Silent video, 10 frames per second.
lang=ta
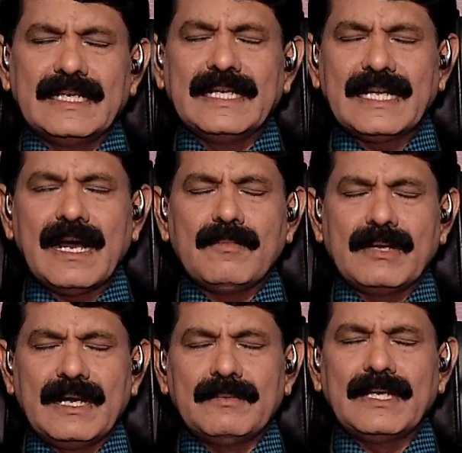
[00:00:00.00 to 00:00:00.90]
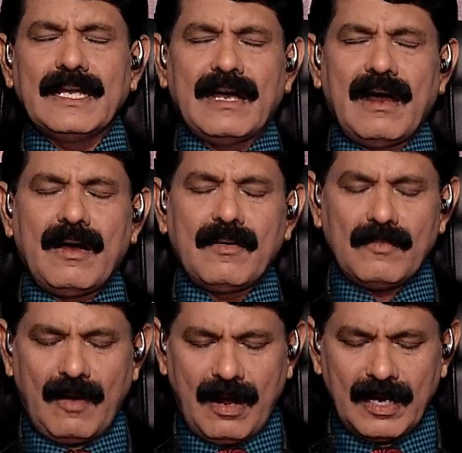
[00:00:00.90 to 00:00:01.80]
நீக்காமல் அப்படியே
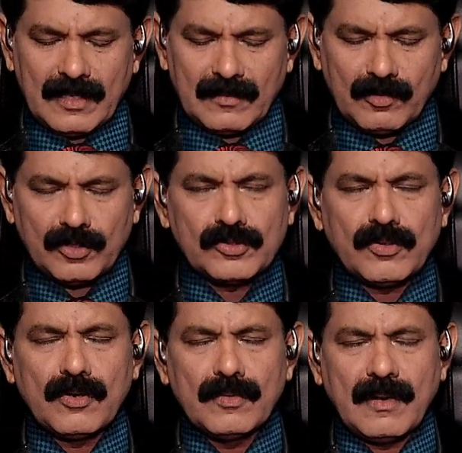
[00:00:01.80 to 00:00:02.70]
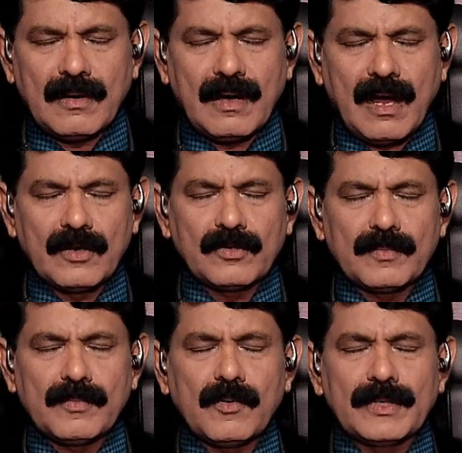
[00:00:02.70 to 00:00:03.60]
ஆண் முன்தோலும் ஆண்
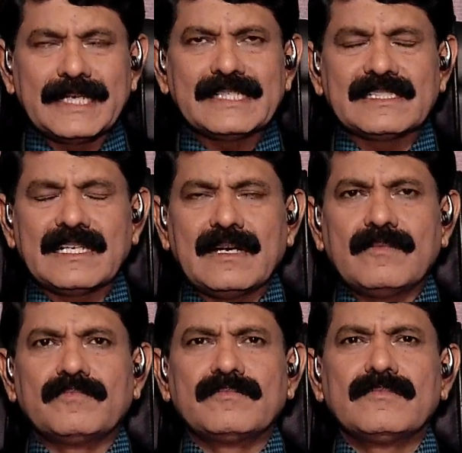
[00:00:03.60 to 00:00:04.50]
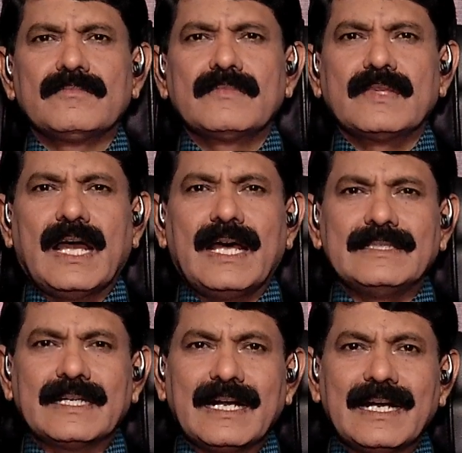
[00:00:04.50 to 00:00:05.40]
உறுப்பும் ஒட்டிக்கிச்சுன்னா
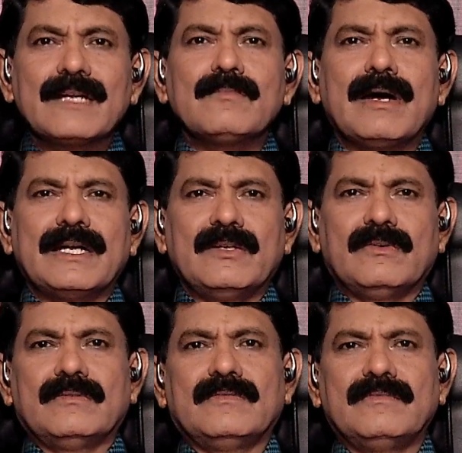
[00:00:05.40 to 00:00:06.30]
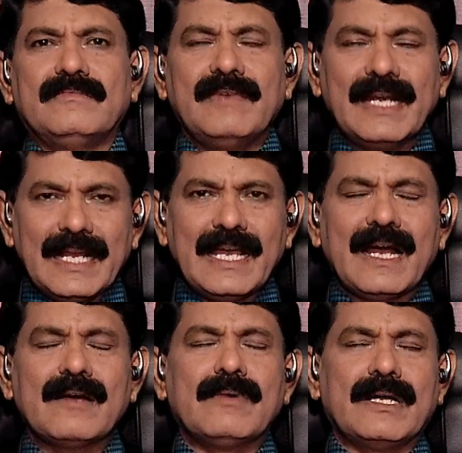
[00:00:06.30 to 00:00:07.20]
அந்த கலர் மாறிடும்
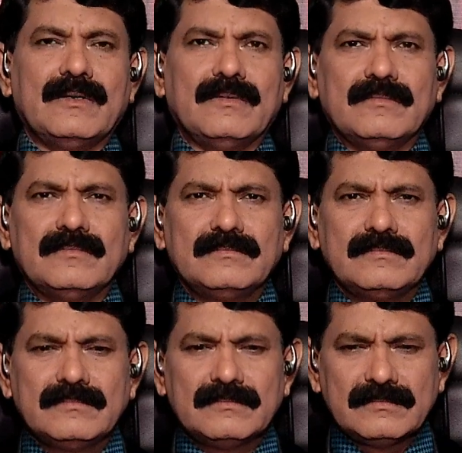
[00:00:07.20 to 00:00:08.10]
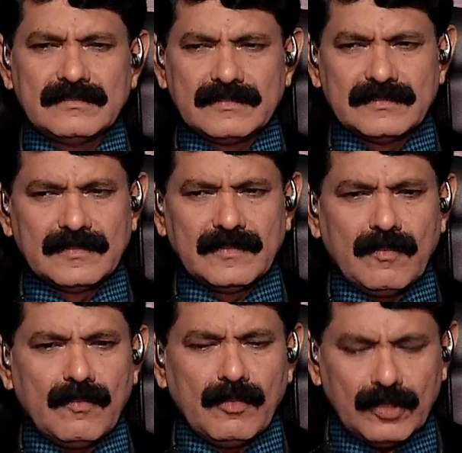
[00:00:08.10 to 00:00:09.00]
வெள்ளையாக மாறிடும்
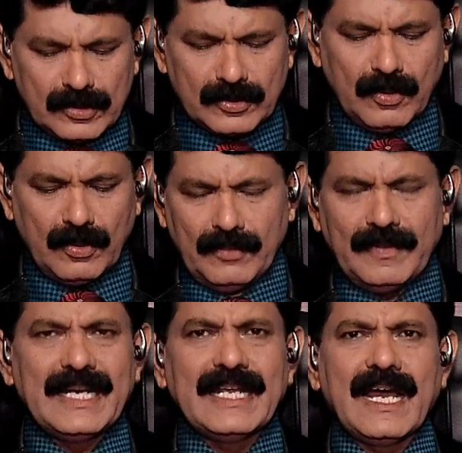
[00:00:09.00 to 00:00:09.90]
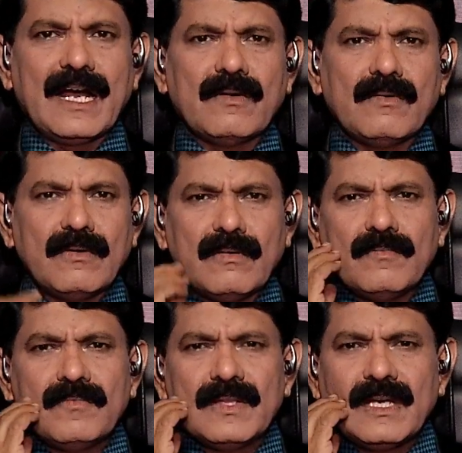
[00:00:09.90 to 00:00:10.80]
முன்தோல் வெள்ளையாகவும்
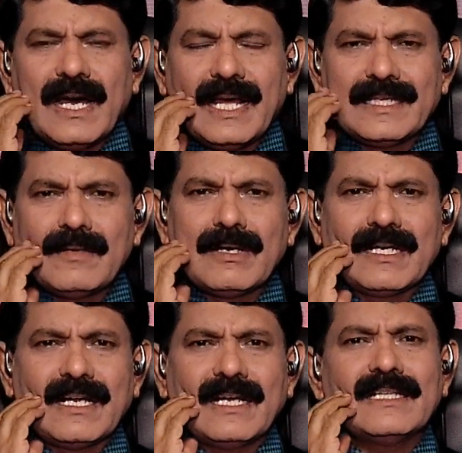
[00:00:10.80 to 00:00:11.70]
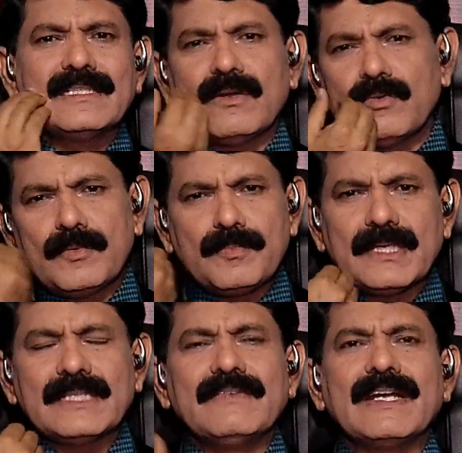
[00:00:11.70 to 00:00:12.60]
அதே மாதிரி கன்னத்தில் உட்பகுதி